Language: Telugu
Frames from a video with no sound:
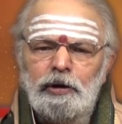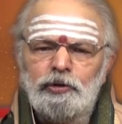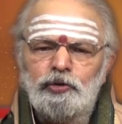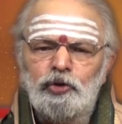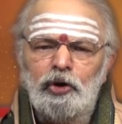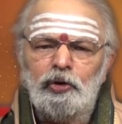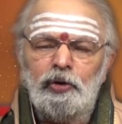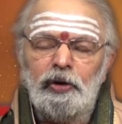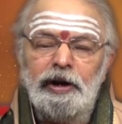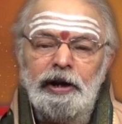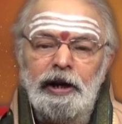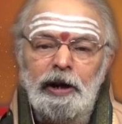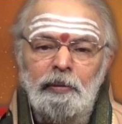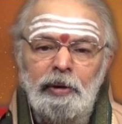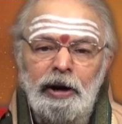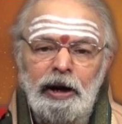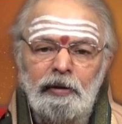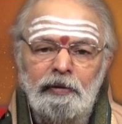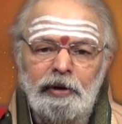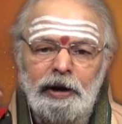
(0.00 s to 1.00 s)
స్వగృహ
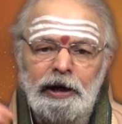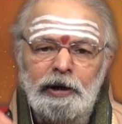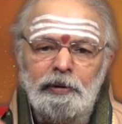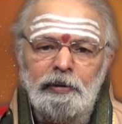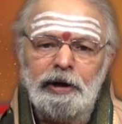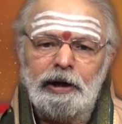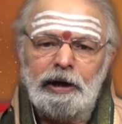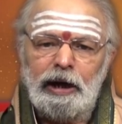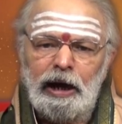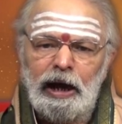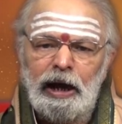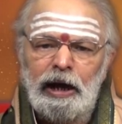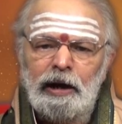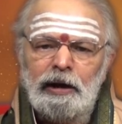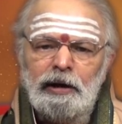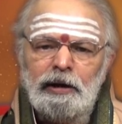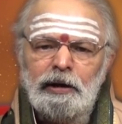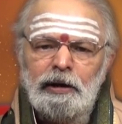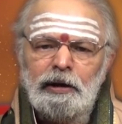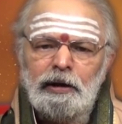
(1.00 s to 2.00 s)
నిర్మాణం అనేటువంటి కళ
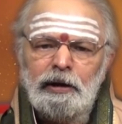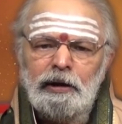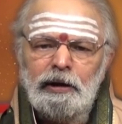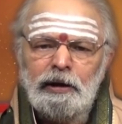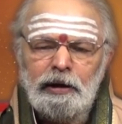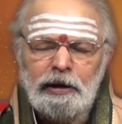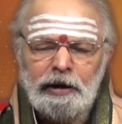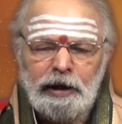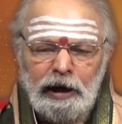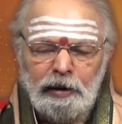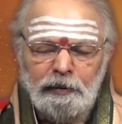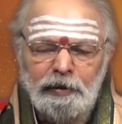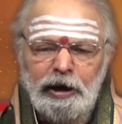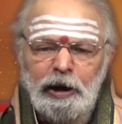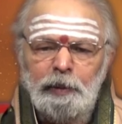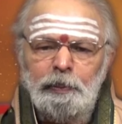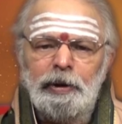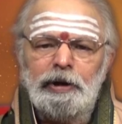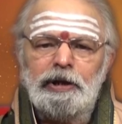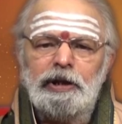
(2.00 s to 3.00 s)

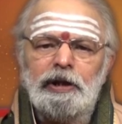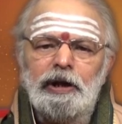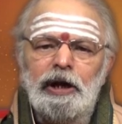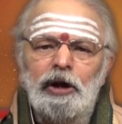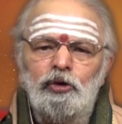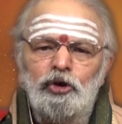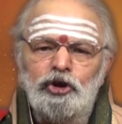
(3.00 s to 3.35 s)
నెరవేరే పరిస్థితిగా